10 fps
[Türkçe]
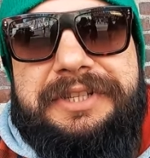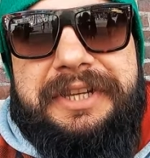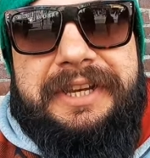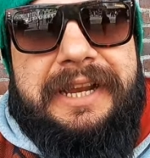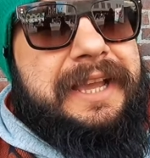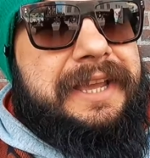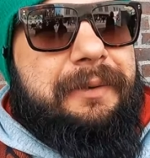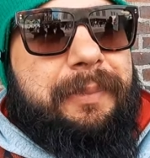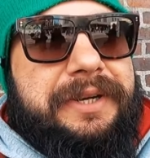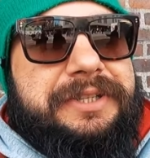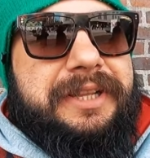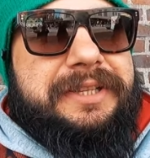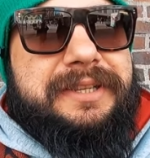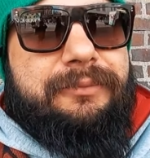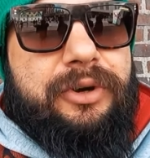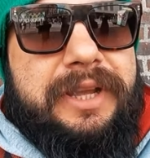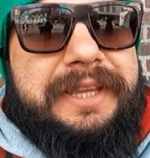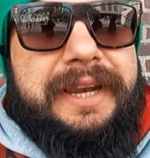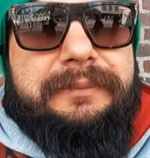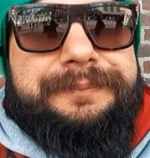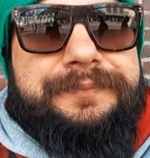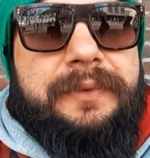İçeri girerken yine parçalanacağız ama oraya gidelim.